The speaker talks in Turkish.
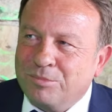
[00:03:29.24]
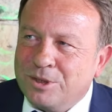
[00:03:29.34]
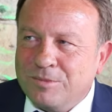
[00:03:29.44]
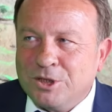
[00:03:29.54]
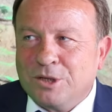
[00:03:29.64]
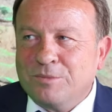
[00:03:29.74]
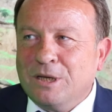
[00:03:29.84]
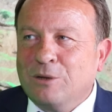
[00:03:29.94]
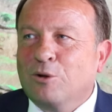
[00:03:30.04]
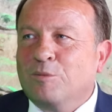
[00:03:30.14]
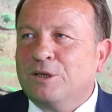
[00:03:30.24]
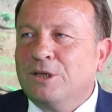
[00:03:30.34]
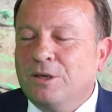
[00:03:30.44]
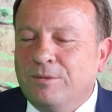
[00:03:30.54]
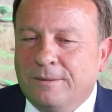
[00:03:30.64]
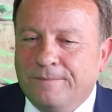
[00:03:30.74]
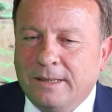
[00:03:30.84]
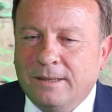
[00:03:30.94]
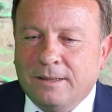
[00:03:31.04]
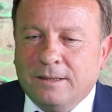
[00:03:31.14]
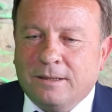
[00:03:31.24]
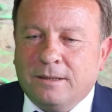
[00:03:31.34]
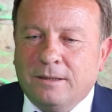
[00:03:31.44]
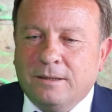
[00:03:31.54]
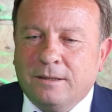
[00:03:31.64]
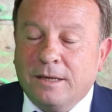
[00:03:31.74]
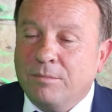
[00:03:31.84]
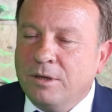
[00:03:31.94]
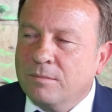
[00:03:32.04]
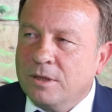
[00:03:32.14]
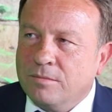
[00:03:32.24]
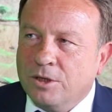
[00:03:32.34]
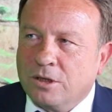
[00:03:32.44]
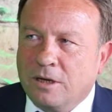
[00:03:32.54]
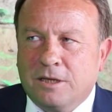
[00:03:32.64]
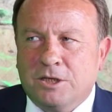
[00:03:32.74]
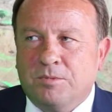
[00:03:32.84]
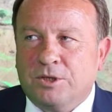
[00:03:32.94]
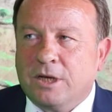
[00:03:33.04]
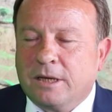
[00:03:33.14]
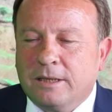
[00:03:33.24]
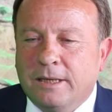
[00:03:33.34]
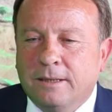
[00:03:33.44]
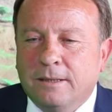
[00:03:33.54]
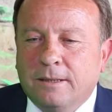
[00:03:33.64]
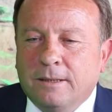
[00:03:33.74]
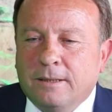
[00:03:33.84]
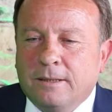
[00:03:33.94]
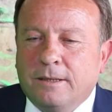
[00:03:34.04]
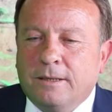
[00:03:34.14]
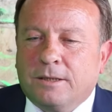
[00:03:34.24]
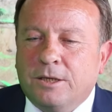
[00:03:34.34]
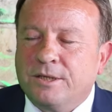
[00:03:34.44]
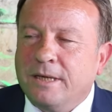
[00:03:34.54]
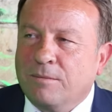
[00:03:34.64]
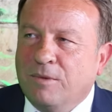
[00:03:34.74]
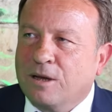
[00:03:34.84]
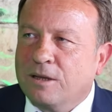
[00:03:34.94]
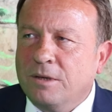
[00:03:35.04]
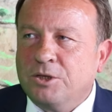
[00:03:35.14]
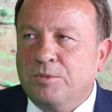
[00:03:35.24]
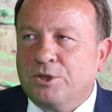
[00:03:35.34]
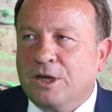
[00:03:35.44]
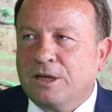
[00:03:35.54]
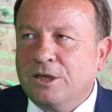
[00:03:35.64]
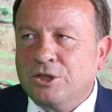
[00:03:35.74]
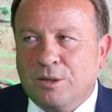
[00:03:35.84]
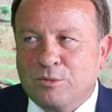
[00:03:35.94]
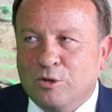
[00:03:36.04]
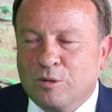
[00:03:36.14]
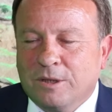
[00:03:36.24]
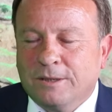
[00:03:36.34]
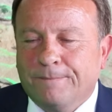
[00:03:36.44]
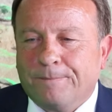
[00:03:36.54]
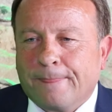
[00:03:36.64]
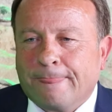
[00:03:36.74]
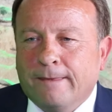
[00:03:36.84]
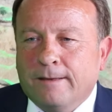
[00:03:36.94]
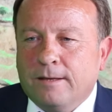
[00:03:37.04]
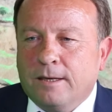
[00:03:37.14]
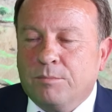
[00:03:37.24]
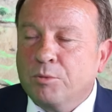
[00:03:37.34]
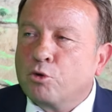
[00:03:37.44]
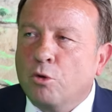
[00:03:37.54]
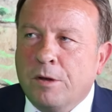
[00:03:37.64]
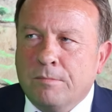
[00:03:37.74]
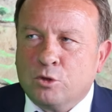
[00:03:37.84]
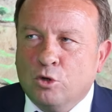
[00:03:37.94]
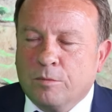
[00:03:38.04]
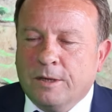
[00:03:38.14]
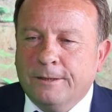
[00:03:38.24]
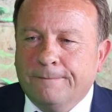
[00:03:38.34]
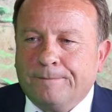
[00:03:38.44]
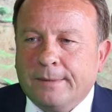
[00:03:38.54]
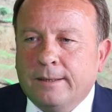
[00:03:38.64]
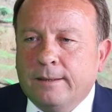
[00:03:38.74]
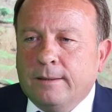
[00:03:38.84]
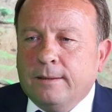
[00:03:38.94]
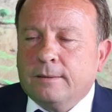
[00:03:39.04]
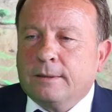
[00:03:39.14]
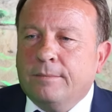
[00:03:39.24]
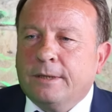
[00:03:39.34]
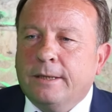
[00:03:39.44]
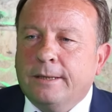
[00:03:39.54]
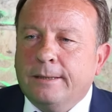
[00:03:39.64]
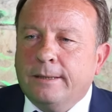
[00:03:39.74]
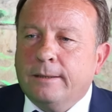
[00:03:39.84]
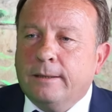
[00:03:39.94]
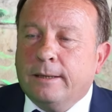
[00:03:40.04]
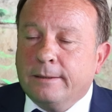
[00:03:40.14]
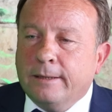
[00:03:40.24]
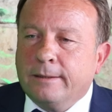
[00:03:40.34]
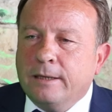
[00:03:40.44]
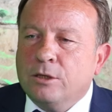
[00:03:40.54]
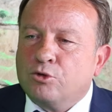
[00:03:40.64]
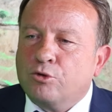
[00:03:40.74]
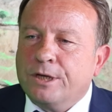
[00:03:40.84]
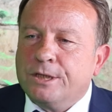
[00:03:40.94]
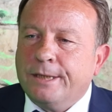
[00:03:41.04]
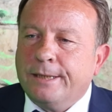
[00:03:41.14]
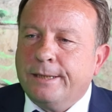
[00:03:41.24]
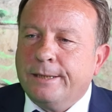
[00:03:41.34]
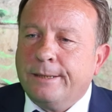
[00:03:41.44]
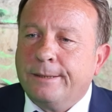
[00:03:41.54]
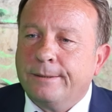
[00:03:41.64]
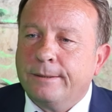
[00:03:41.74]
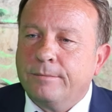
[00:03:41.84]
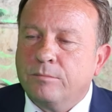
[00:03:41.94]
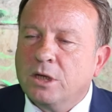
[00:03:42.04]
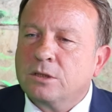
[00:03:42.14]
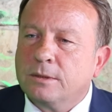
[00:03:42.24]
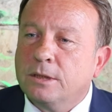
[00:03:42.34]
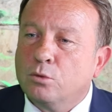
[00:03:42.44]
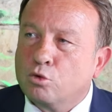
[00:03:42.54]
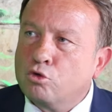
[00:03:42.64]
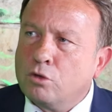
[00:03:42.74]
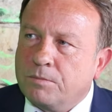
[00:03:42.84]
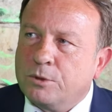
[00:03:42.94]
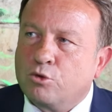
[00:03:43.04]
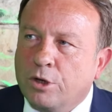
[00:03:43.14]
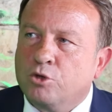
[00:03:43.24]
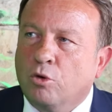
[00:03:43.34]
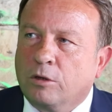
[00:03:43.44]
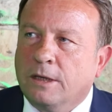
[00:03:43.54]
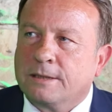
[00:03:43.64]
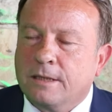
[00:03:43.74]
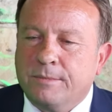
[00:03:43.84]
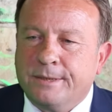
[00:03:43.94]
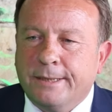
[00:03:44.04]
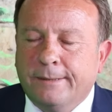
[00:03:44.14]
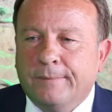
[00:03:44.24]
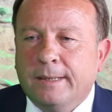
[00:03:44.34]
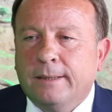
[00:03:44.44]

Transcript: bizim hiç kimseyle olmadığı gibi ee, Nebi Yılmaz Başkan'la da hiçbir şekilde e, kişisel manada hiçbir şekilde şeyimiz olmadı. E, bir problemimiz olmadı. Tabii ki aday adaylığı süreci e, biraz e, uzun da bir süreç oldu aslında bizde.